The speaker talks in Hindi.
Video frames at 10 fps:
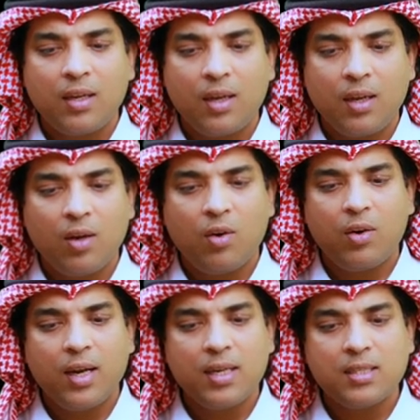कि
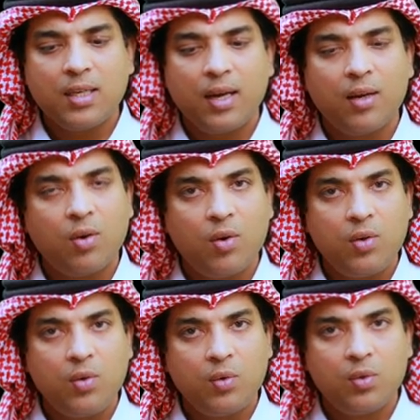ऑन अस एंड
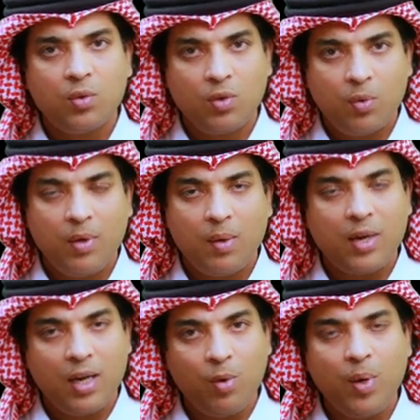ऑन यू दोनों पे
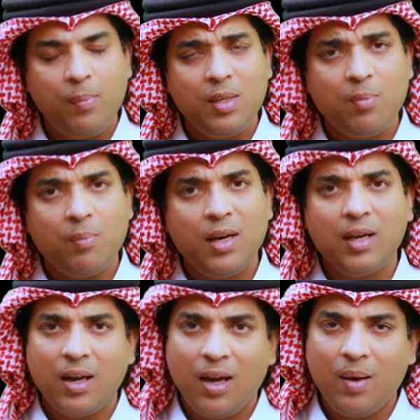हमारे ऊपर भी ईद
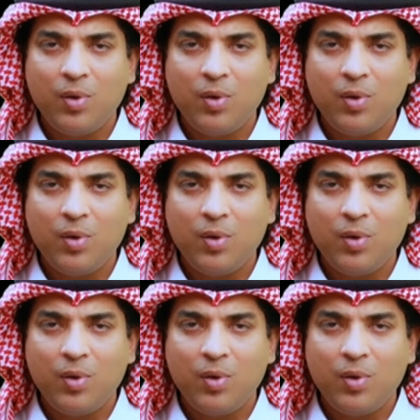मुबारक है